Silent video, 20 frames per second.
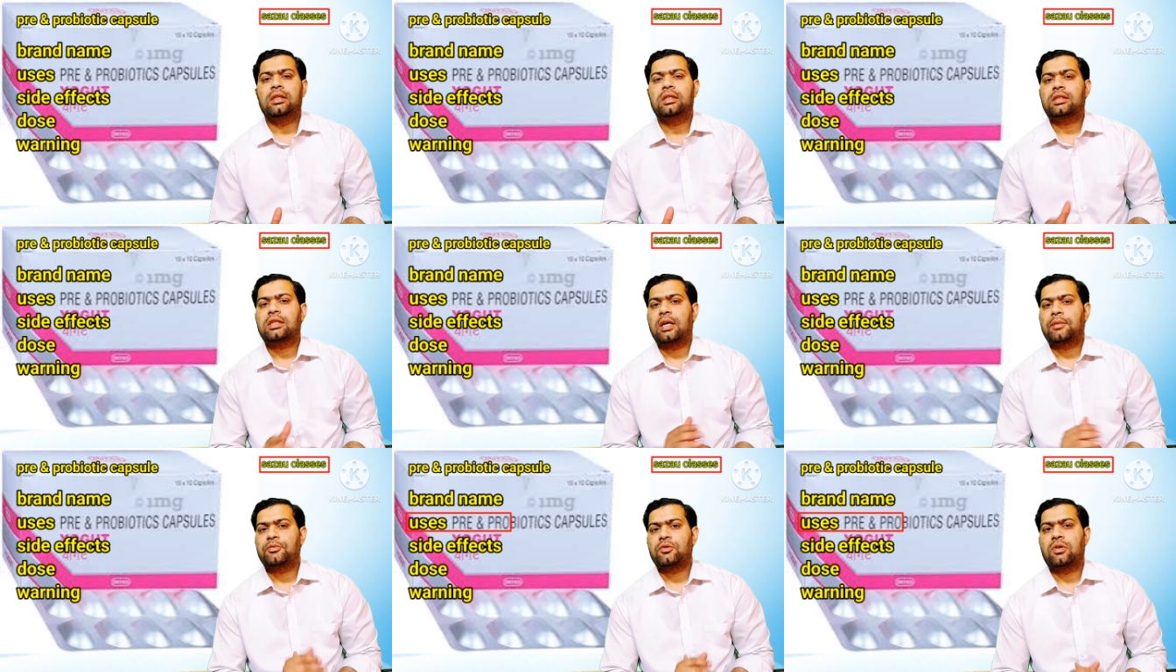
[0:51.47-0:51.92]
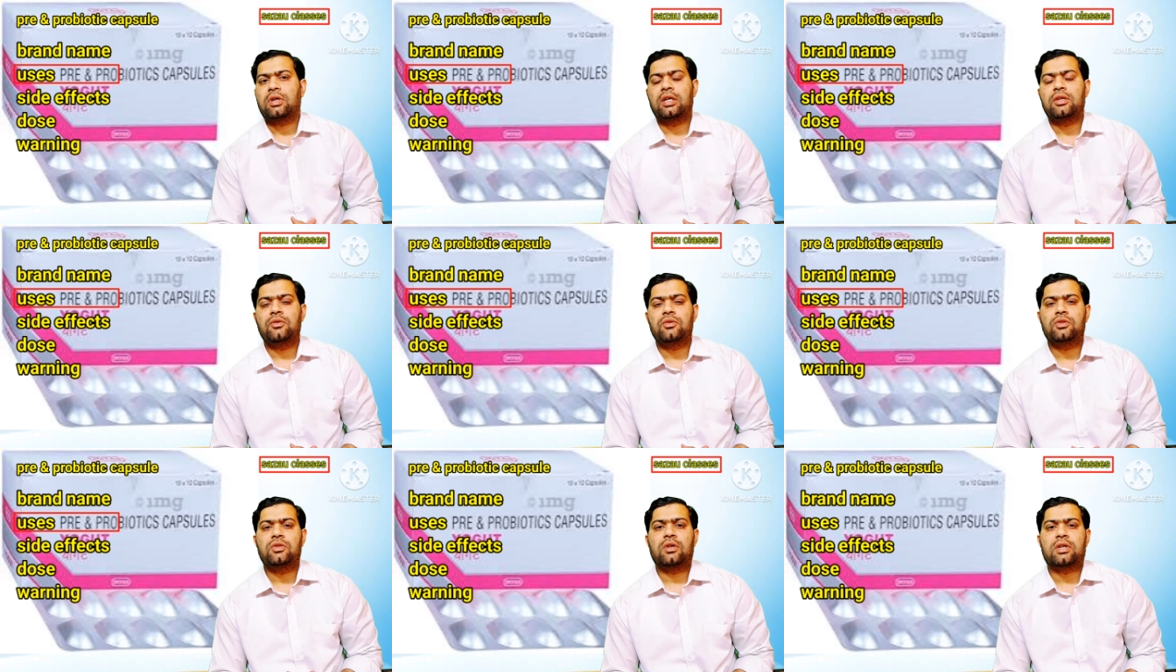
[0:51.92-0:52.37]
इस कैप्सूल
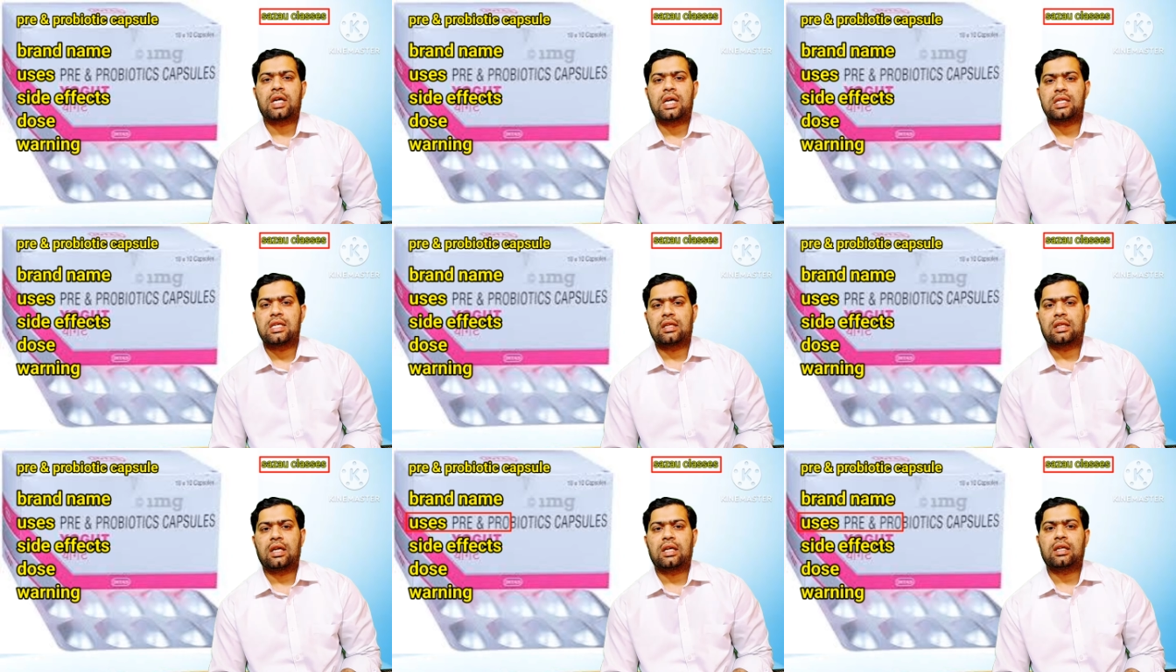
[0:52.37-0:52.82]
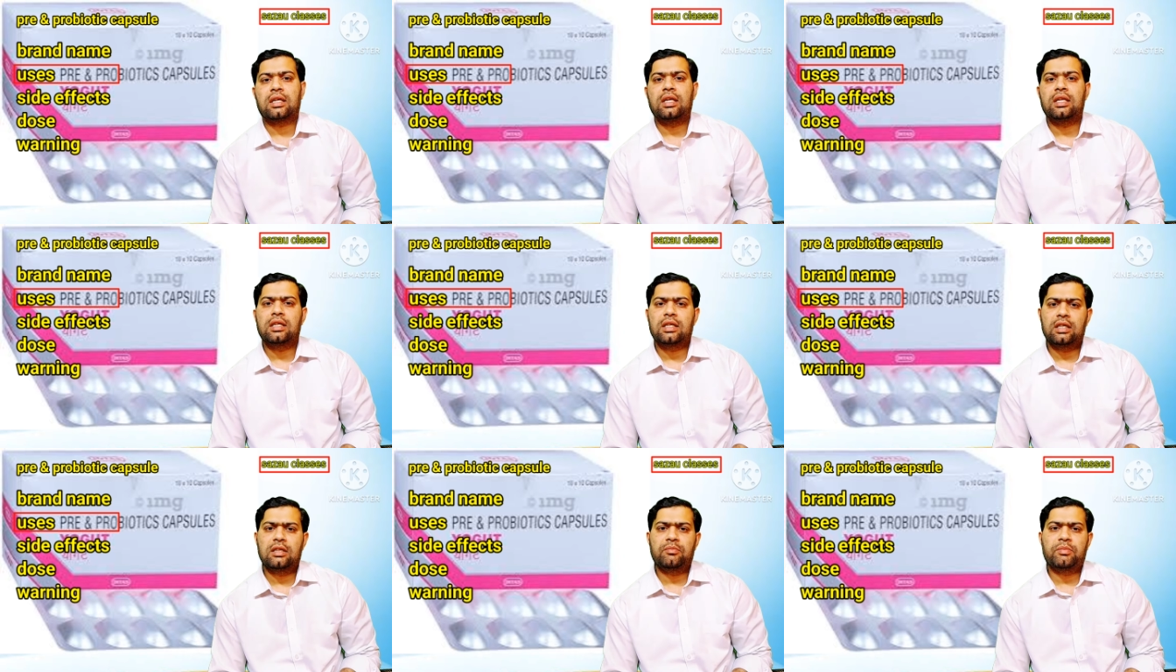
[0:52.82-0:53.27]
का यूज जो किया जाता है
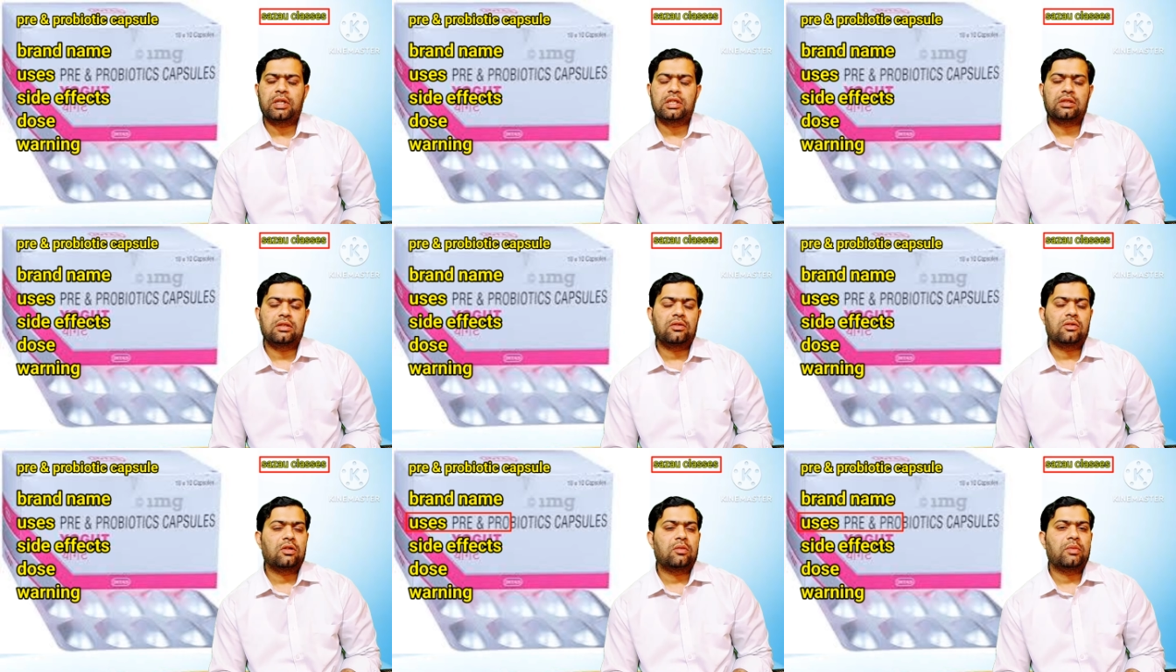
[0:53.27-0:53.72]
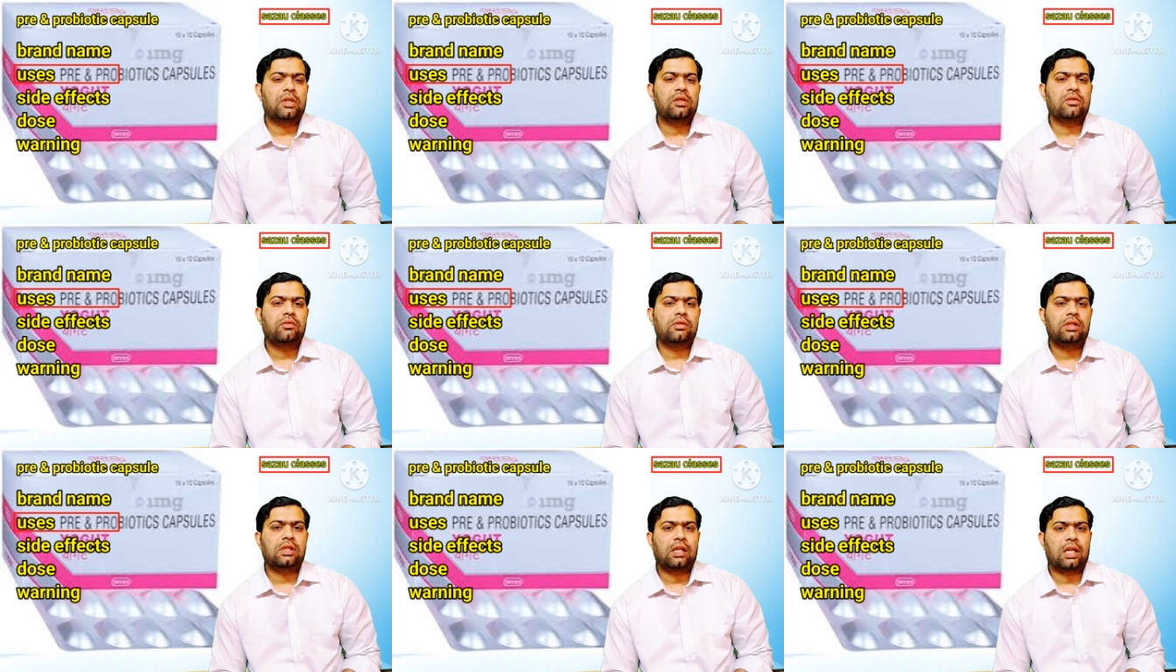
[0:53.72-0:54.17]
किन किन परिस्थितियों में
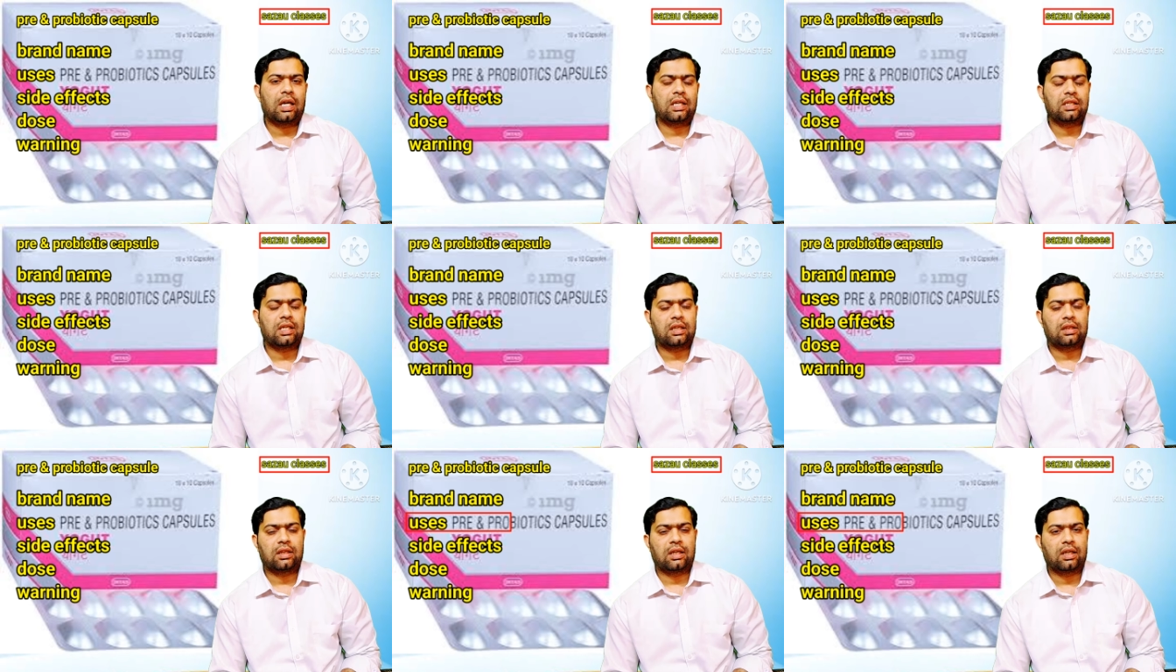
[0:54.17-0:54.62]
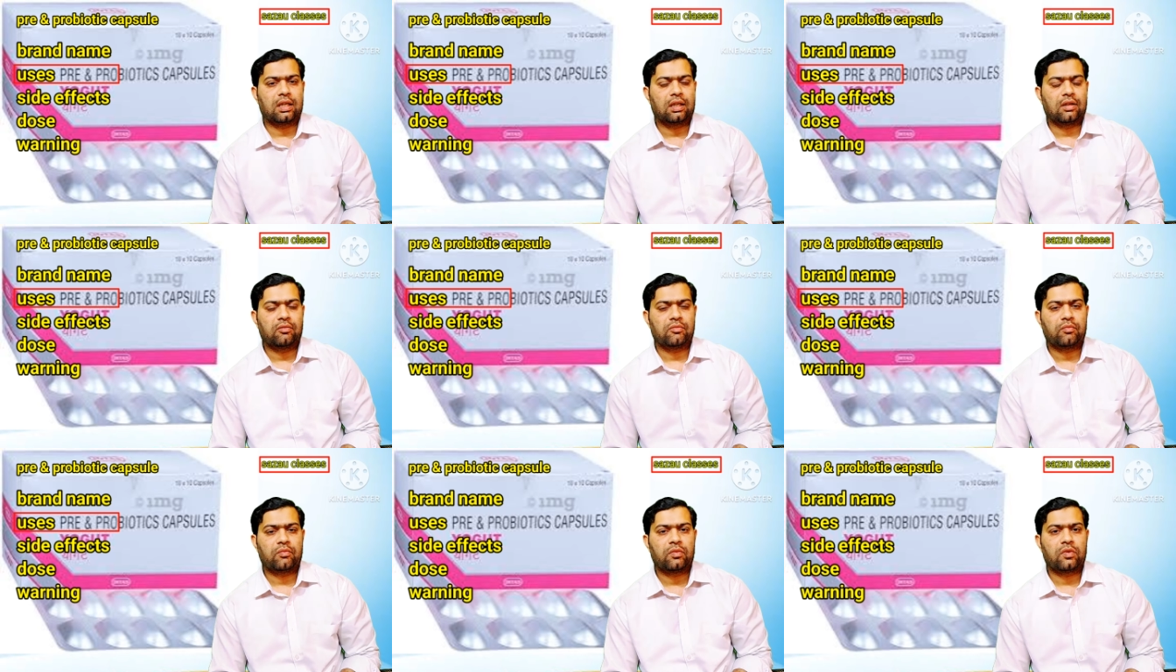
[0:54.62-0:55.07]
यूज किया जाता
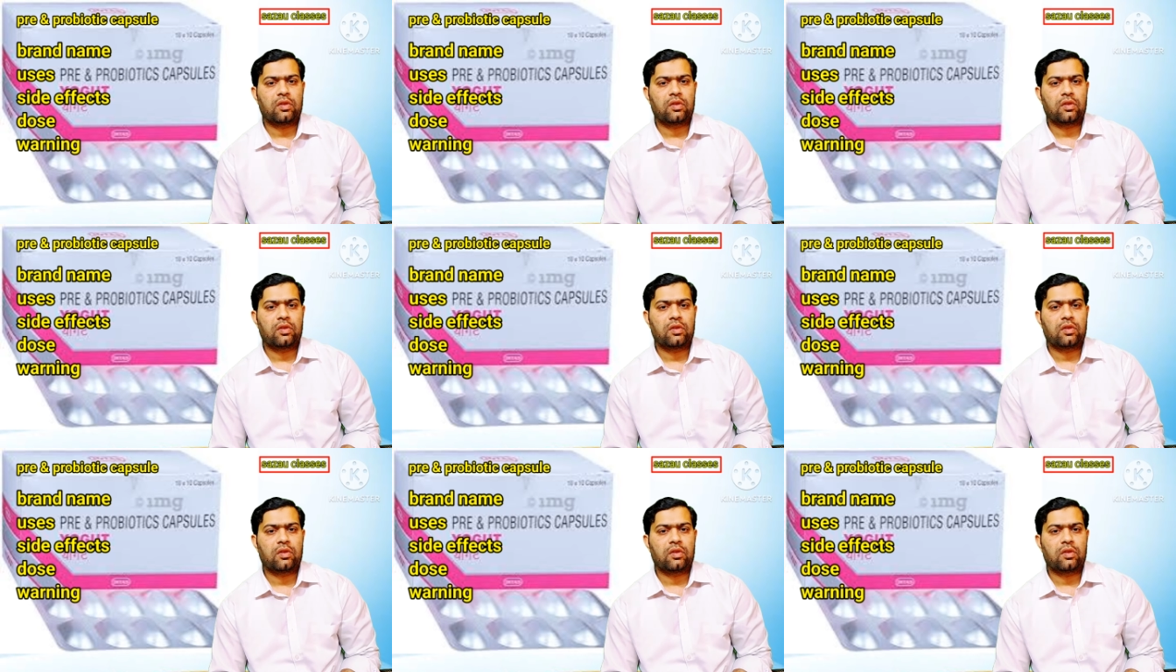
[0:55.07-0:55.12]
है